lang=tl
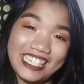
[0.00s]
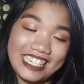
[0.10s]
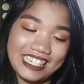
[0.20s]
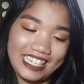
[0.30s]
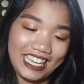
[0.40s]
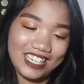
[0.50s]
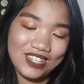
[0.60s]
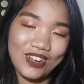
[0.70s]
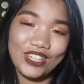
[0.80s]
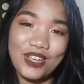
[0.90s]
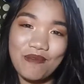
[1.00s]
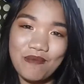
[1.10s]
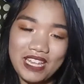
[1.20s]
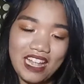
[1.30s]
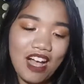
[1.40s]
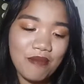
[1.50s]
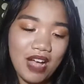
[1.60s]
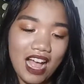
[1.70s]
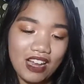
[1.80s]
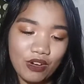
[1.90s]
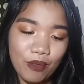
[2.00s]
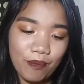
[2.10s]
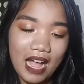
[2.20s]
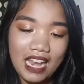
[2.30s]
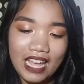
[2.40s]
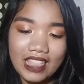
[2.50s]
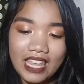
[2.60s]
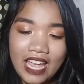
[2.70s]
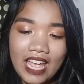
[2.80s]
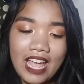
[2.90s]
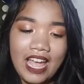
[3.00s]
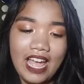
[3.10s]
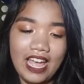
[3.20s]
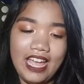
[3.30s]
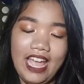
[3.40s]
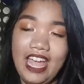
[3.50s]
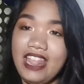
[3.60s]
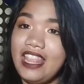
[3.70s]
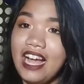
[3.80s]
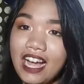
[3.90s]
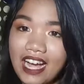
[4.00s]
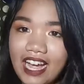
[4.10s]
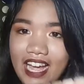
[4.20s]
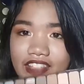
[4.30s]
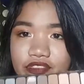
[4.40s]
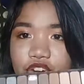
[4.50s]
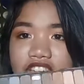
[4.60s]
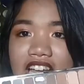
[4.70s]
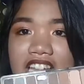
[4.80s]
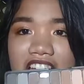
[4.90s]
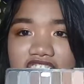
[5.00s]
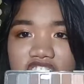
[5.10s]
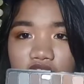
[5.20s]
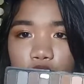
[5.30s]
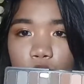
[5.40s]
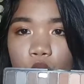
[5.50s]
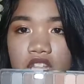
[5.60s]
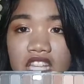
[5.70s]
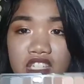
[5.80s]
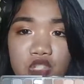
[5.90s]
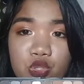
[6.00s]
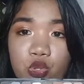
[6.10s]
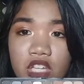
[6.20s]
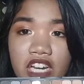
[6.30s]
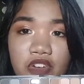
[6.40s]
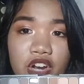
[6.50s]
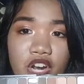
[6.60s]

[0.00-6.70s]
So, ito yung pinakamahal kong palette and, and for 10 eyeshadow, this is totally